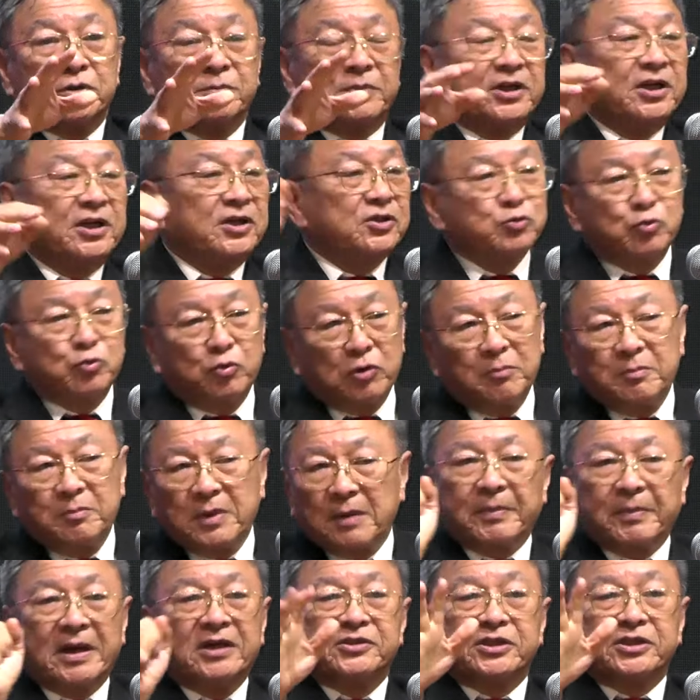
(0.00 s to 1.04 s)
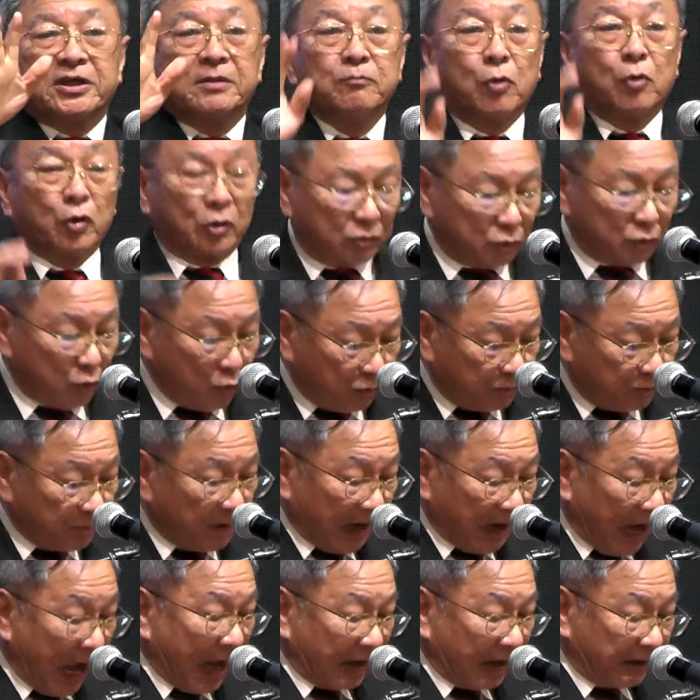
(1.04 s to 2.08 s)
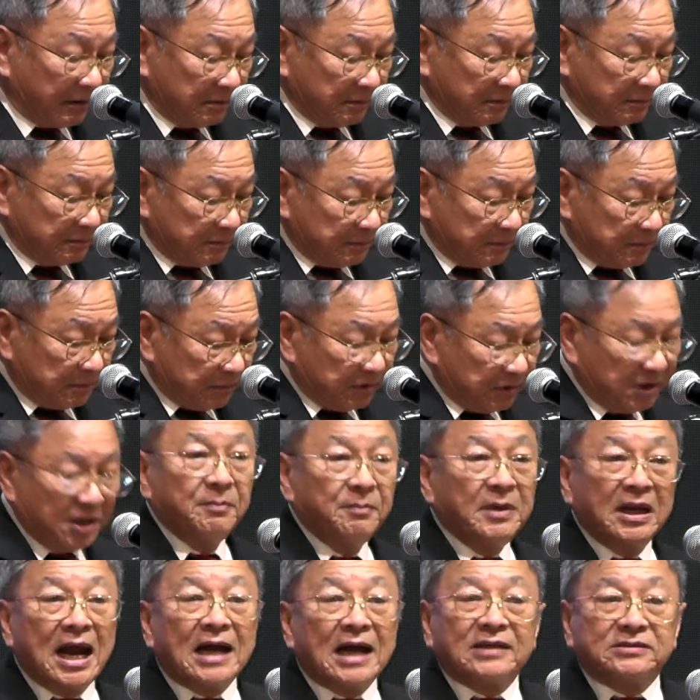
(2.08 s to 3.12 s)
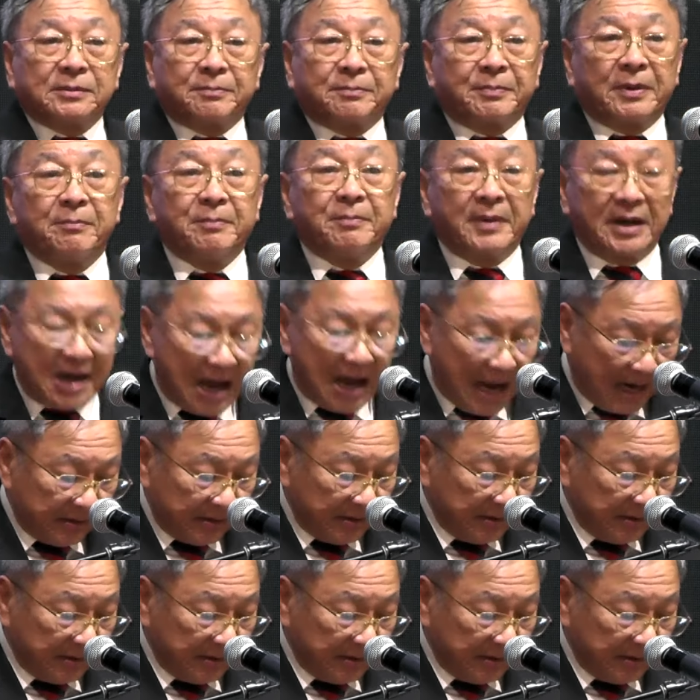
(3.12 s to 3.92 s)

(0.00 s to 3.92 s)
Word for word: ระเยซู แล้วมันเป็นจริงหมดทุกประการที่ไม่น่าจะเป็นไปได้